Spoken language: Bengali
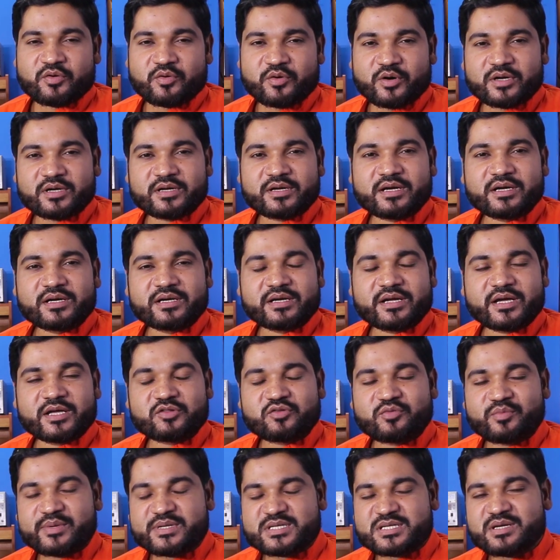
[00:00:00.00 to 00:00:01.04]
হটগান
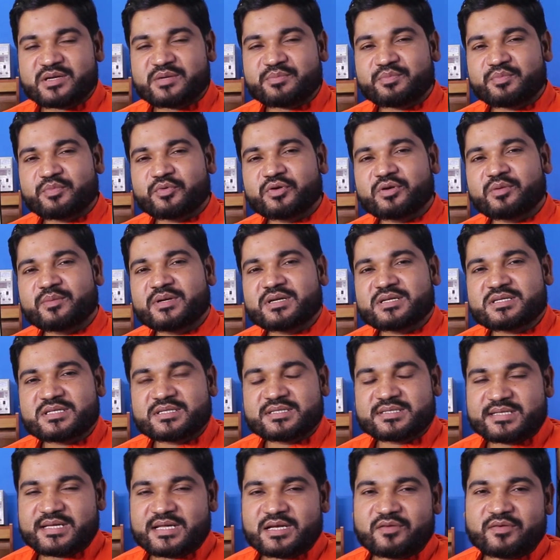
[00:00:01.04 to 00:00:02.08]
এত বেশি পরিমাণে
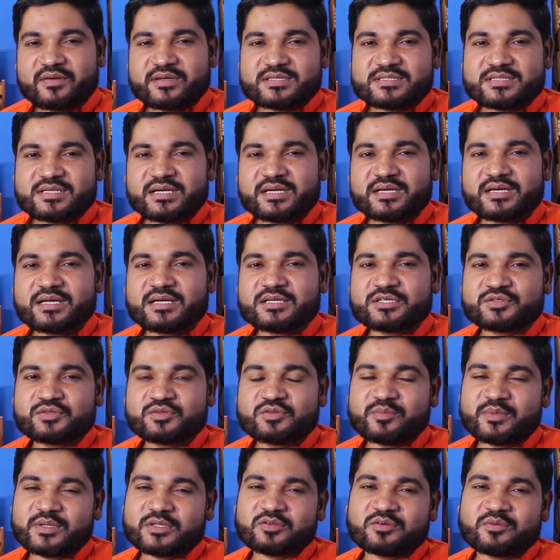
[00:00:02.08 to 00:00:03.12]
সেল হয়েছে এটা
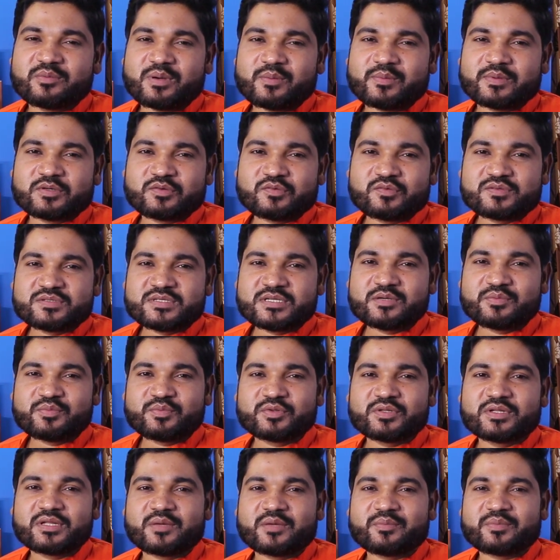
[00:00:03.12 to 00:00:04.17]
শুধুমাত্র বাবা টুলসের
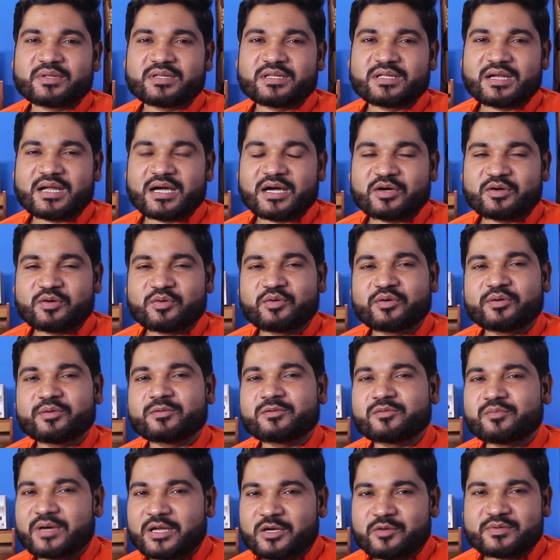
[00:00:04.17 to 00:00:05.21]
প্রতি আপনাদের আগ্রহ
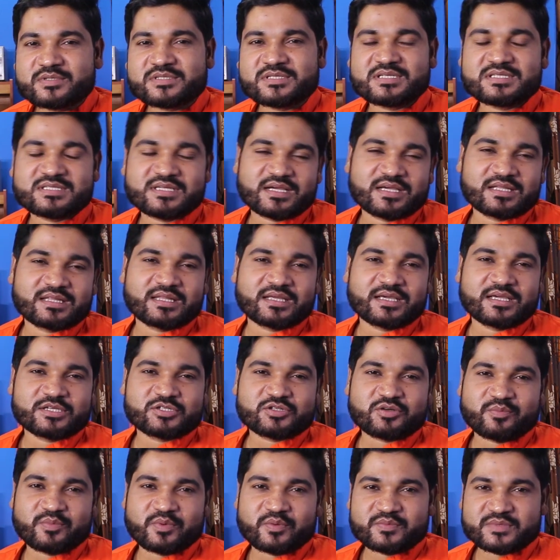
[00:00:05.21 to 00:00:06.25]
এবং ভালোবাসার জায়গা থেকে
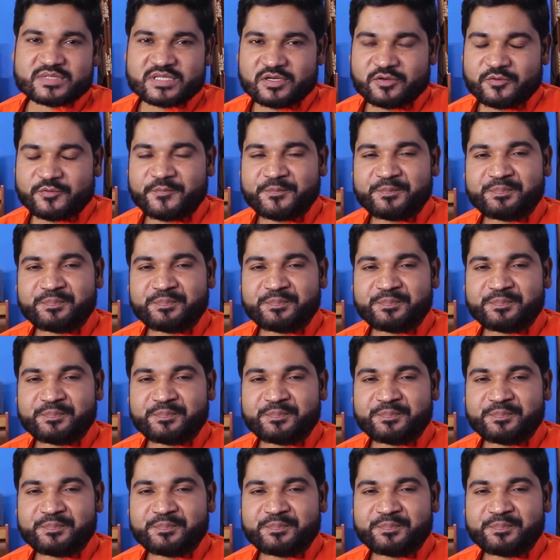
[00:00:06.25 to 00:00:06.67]
সম্ভব ছিল